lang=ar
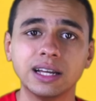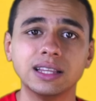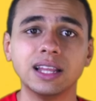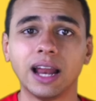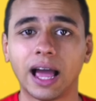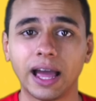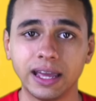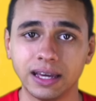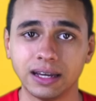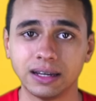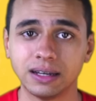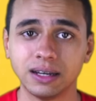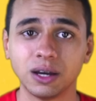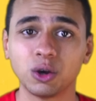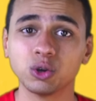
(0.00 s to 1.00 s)
للحياة
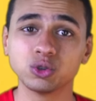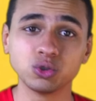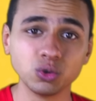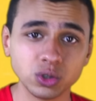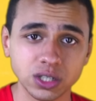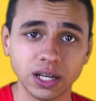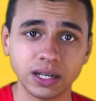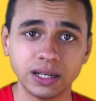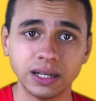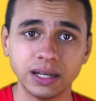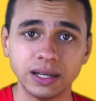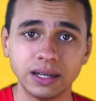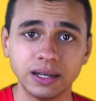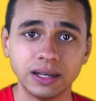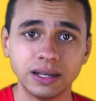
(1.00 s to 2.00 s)
خصوصا
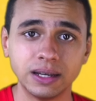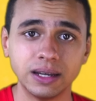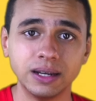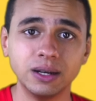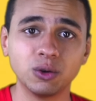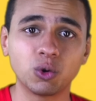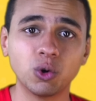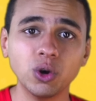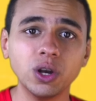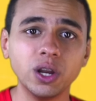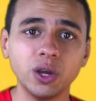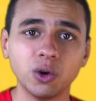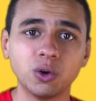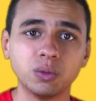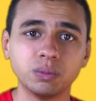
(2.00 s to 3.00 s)
ان كل
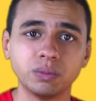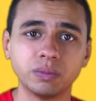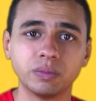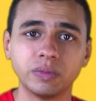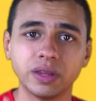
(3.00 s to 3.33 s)
يوم